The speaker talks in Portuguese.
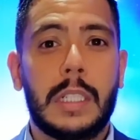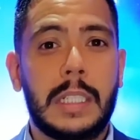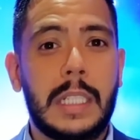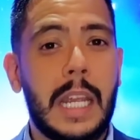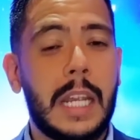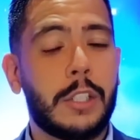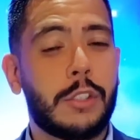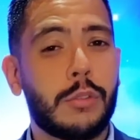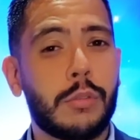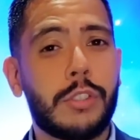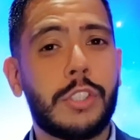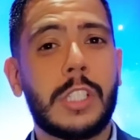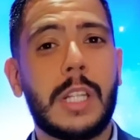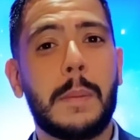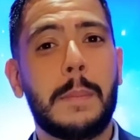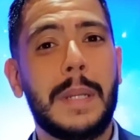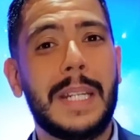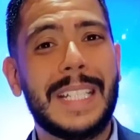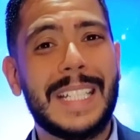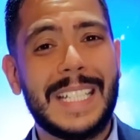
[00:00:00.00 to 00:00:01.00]
E é
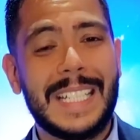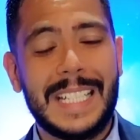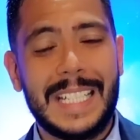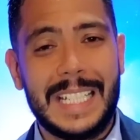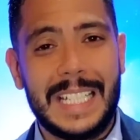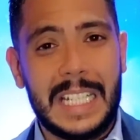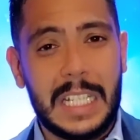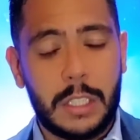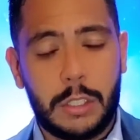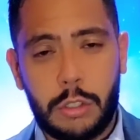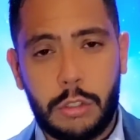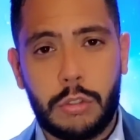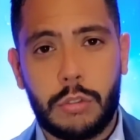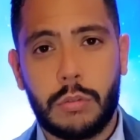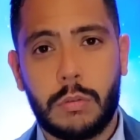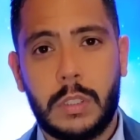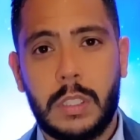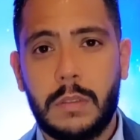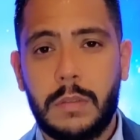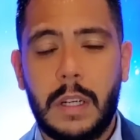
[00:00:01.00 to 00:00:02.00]
justamente
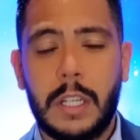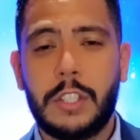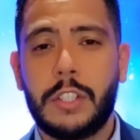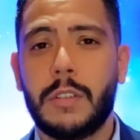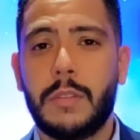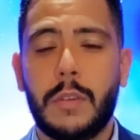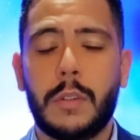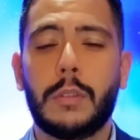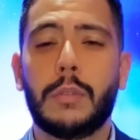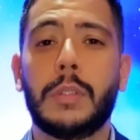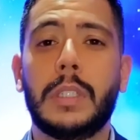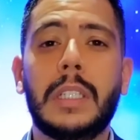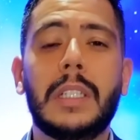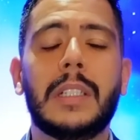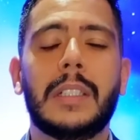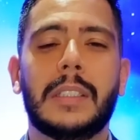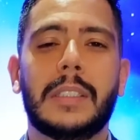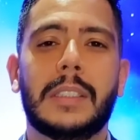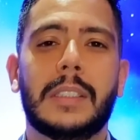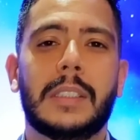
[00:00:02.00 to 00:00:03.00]
isso que vai te evoluir.